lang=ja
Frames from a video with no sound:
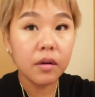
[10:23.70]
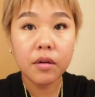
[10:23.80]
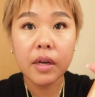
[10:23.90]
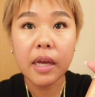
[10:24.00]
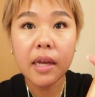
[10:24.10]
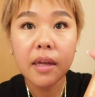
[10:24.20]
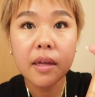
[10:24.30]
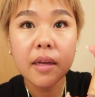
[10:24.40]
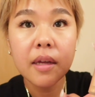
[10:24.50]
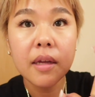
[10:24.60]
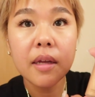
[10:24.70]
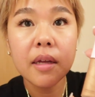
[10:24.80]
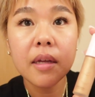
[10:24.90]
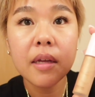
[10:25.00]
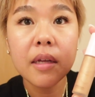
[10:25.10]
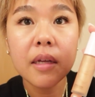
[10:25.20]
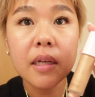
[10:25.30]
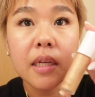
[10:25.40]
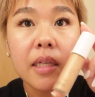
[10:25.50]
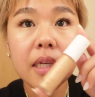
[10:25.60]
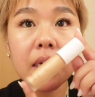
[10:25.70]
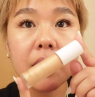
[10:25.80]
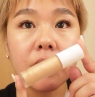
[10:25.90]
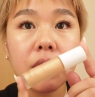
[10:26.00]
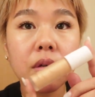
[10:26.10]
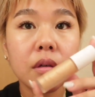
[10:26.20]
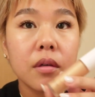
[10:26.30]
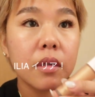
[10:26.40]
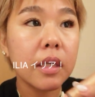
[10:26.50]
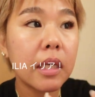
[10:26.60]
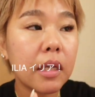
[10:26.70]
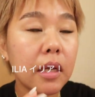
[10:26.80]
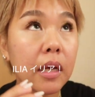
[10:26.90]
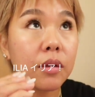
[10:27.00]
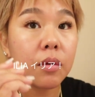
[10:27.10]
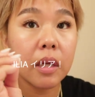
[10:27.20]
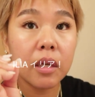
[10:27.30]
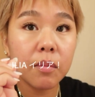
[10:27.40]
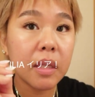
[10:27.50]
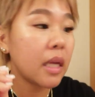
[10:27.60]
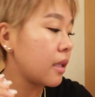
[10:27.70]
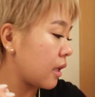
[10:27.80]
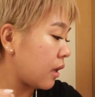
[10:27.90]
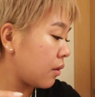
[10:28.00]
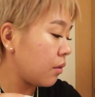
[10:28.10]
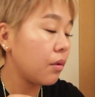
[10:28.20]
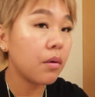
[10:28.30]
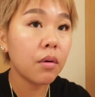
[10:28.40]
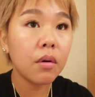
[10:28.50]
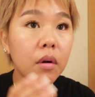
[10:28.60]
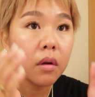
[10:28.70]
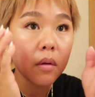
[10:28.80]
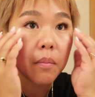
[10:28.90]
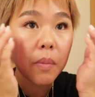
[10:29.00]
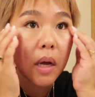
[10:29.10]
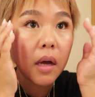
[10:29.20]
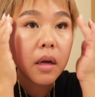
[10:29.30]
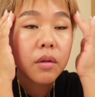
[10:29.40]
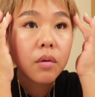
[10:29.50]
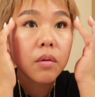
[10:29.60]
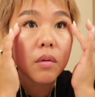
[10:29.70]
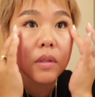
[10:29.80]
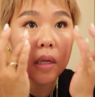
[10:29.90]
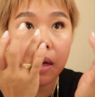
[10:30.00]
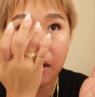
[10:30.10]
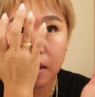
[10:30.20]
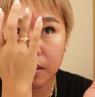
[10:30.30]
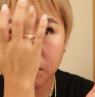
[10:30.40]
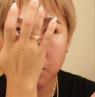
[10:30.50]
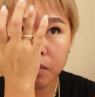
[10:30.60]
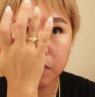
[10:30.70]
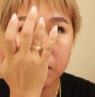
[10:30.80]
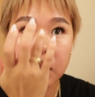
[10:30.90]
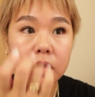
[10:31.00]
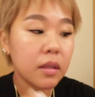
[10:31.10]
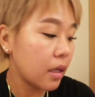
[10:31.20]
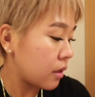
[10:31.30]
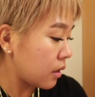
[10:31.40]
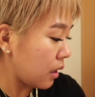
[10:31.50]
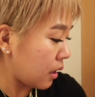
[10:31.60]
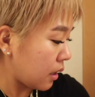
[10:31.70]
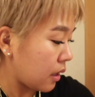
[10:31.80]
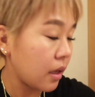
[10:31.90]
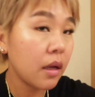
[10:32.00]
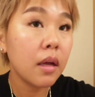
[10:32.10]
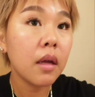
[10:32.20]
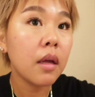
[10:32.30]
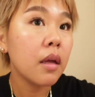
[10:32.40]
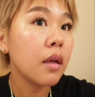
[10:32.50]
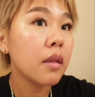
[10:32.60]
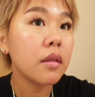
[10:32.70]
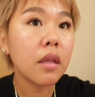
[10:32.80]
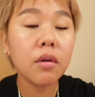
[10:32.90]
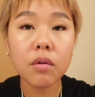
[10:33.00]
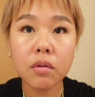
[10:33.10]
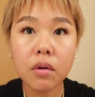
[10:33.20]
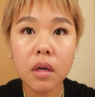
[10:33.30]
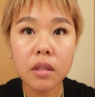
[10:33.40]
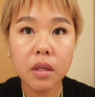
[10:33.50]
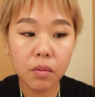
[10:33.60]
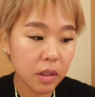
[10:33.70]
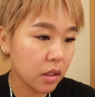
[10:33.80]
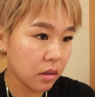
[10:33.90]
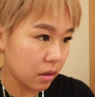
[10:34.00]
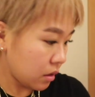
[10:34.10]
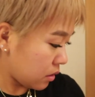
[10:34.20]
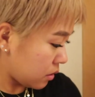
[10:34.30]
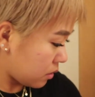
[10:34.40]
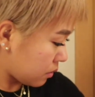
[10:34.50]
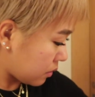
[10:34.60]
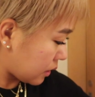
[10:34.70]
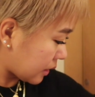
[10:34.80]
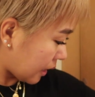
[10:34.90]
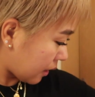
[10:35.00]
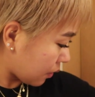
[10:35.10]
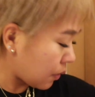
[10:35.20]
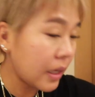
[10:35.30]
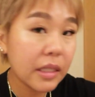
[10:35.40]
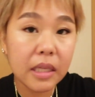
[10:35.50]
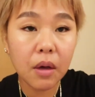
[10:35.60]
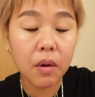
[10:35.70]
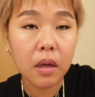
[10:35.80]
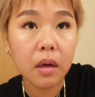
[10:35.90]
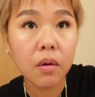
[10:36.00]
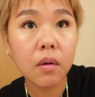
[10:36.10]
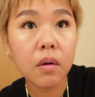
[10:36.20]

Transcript: これリリカのあとイルミネーターをパーッとこのさハイライトの部分とかにつけてっていう感じで終わっちゃったじゃあさこれつけようかなこ